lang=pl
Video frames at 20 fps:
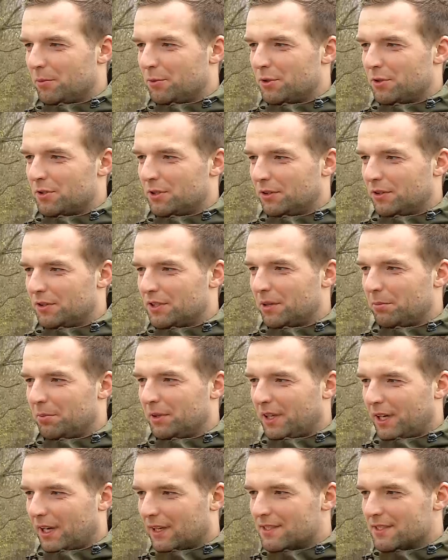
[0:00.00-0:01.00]
musi ściągnąć
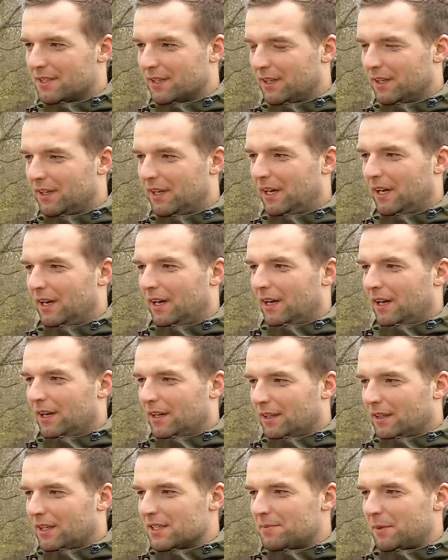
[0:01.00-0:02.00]
aplikację na